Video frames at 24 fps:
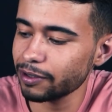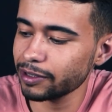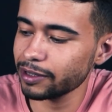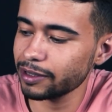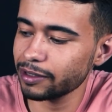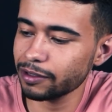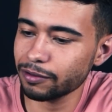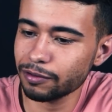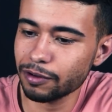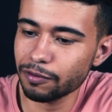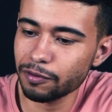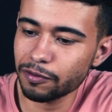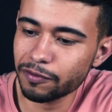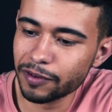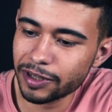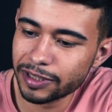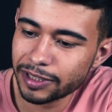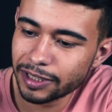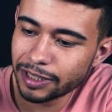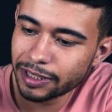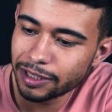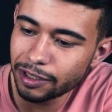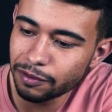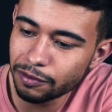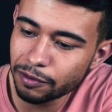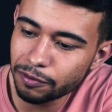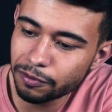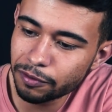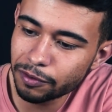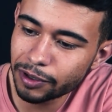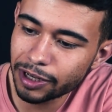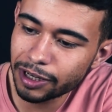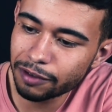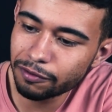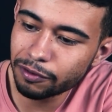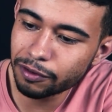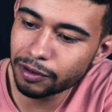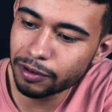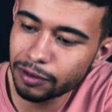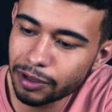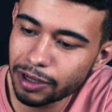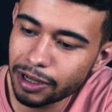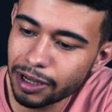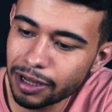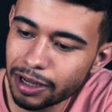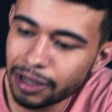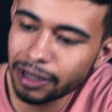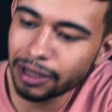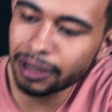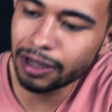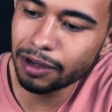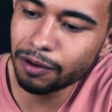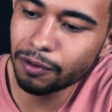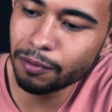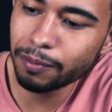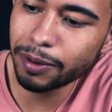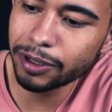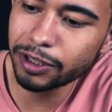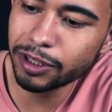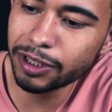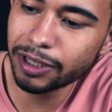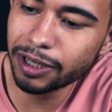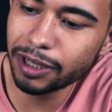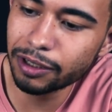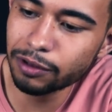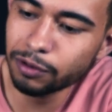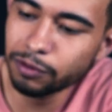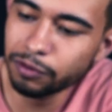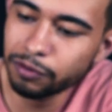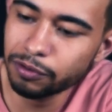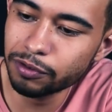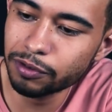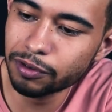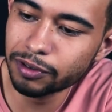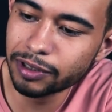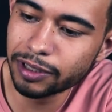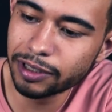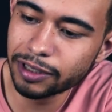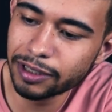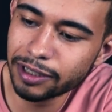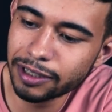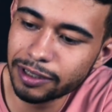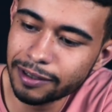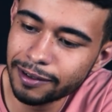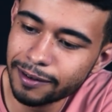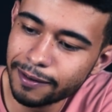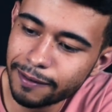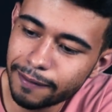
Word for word: o que eu vou fazer aqui, eu vou furar e vou arrombar de lado o furo, tá ligado?